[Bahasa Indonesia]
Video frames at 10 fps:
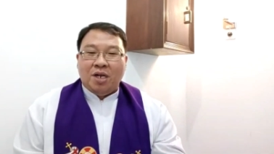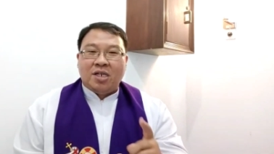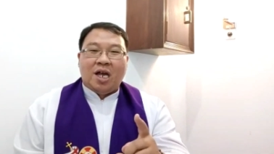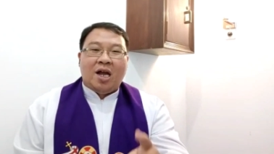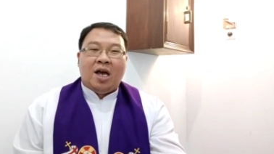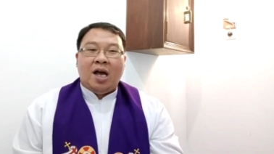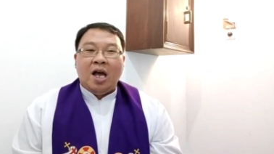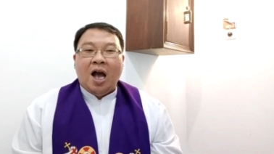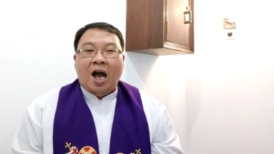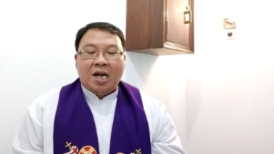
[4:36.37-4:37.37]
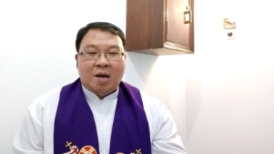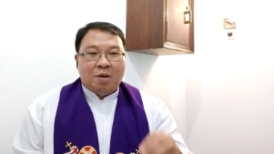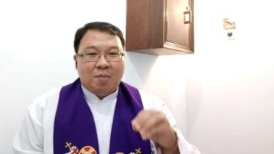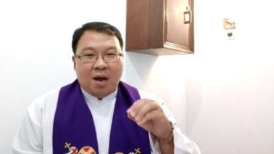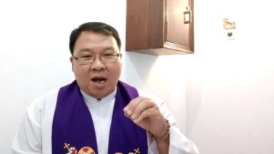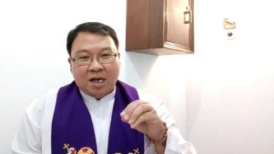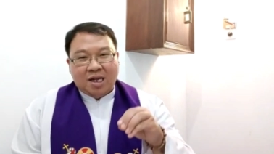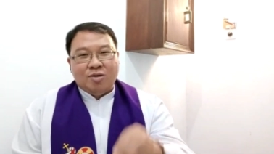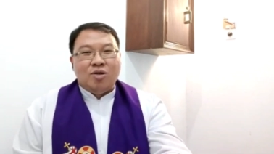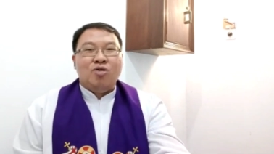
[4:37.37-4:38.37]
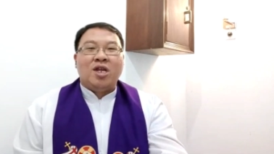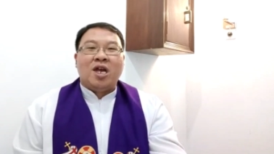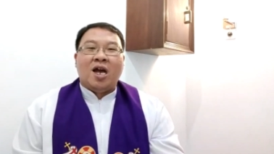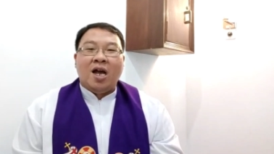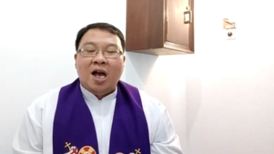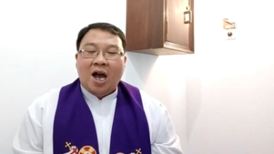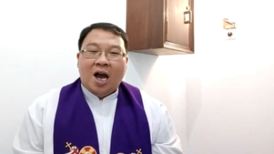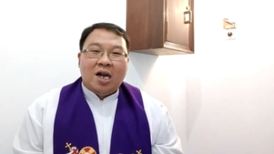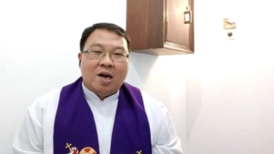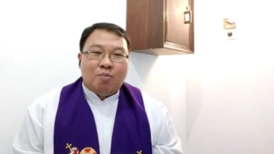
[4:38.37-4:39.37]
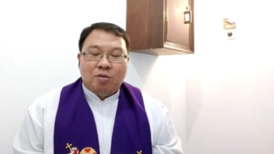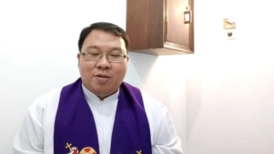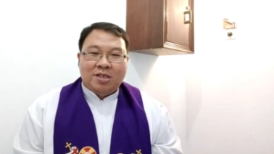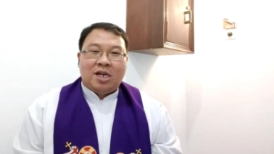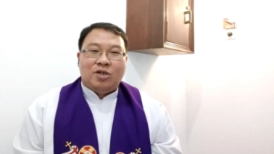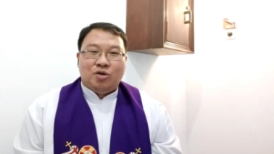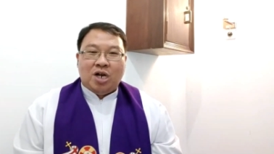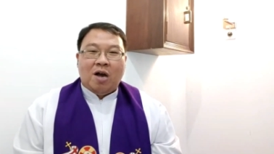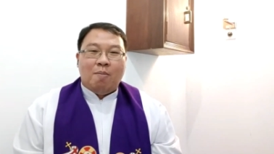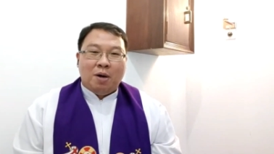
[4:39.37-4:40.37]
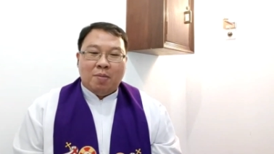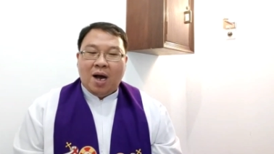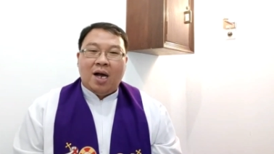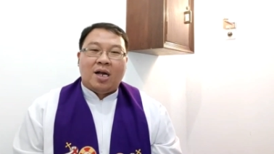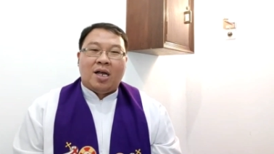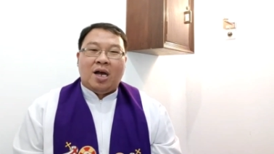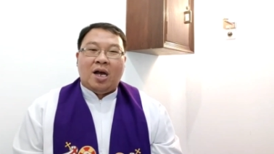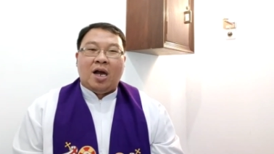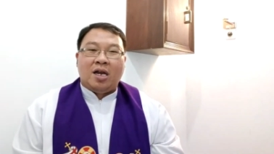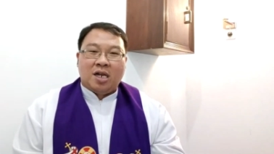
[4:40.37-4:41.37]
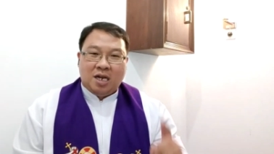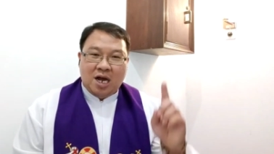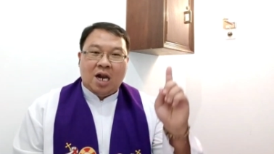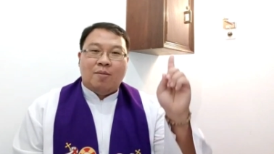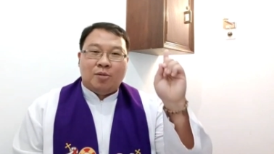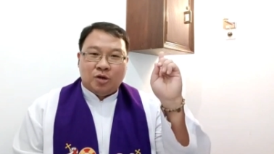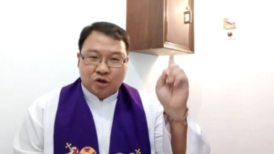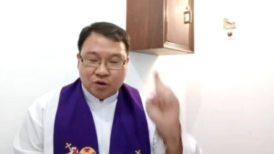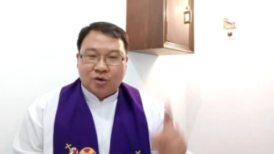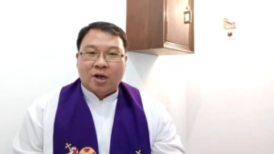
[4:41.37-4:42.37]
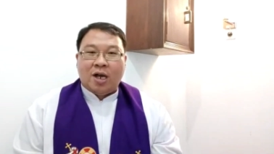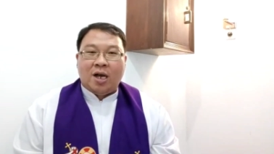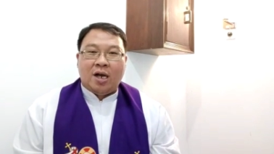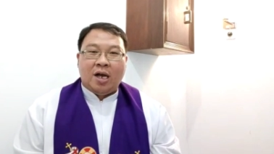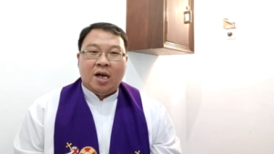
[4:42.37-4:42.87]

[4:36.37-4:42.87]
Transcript: percayalah, Anda berbahagia di dunia, Anda pun bisa juga berbahagia di dalam surga.